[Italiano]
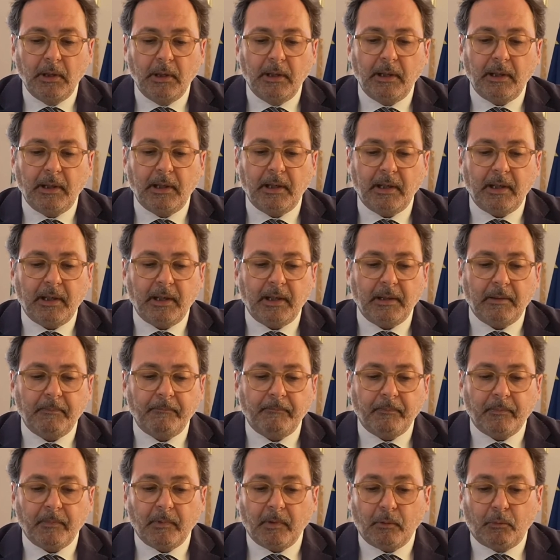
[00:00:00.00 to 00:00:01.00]

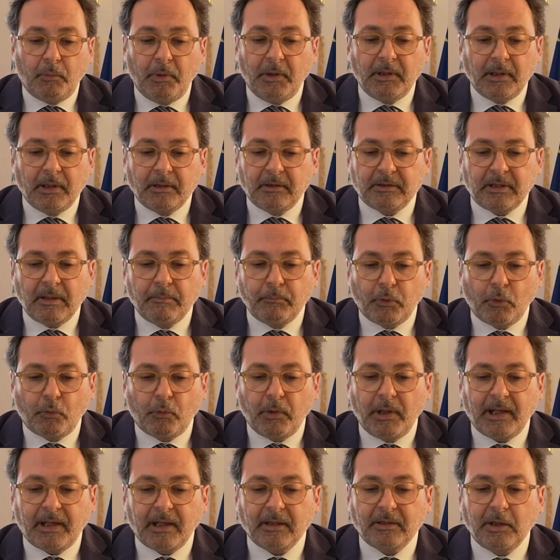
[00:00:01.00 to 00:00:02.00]
ehm, quindi ad esempio
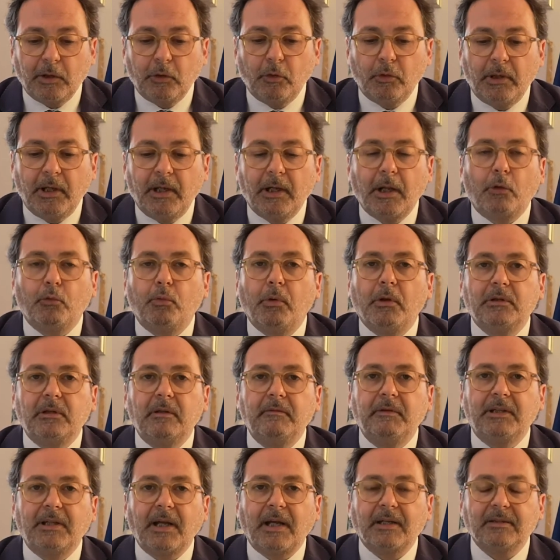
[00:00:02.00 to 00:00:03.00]
quelle categorie la cui
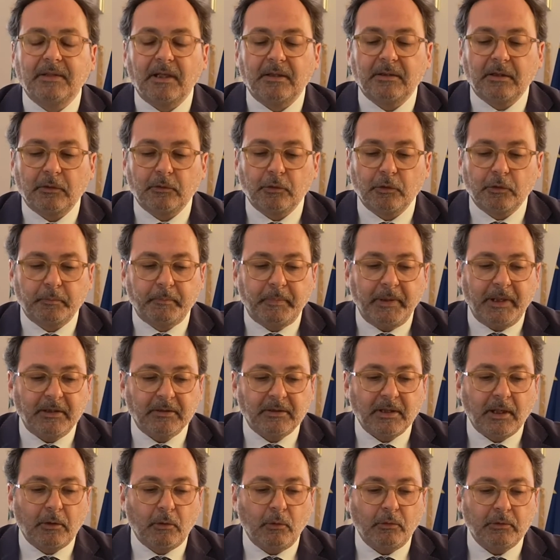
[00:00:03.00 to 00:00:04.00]
attività è stata
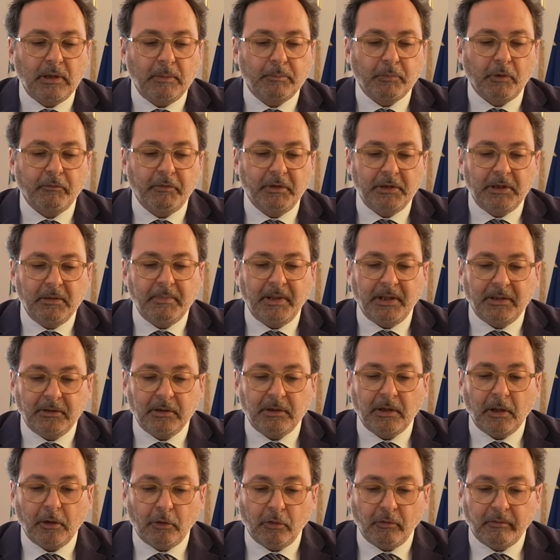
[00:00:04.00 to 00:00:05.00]
sospesa con i provvedimenti
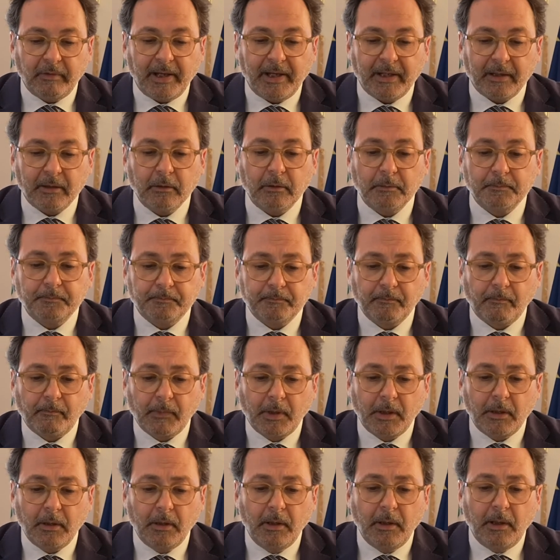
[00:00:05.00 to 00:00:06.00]
del governo.
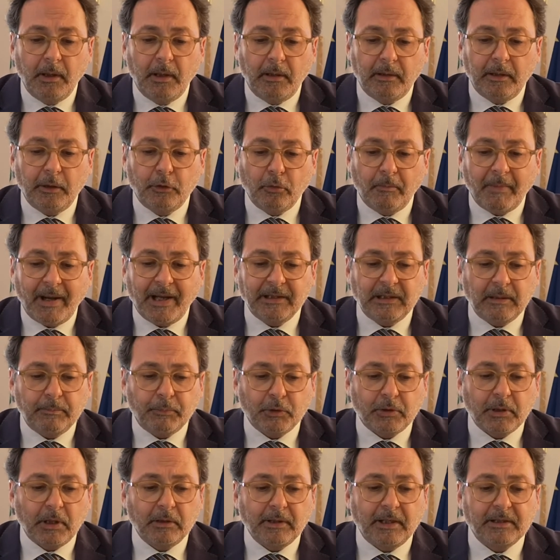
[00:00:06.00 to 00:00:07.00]
Le domande
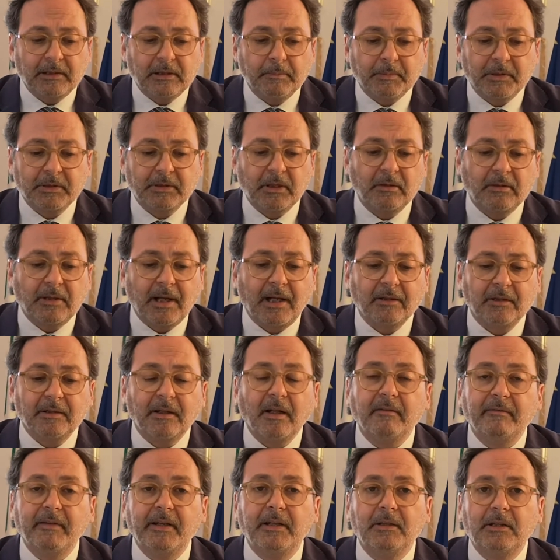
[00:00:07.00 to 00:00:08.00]
potranno essere presentate
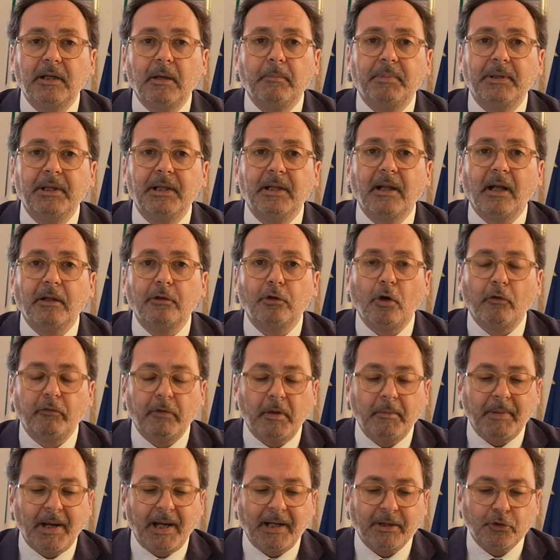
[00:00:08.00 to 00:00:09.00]
dal 20 aprile al
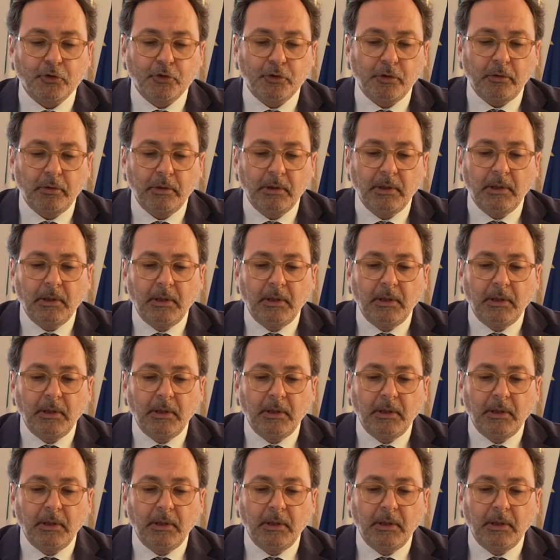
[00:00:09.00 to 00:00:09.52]
9 maggio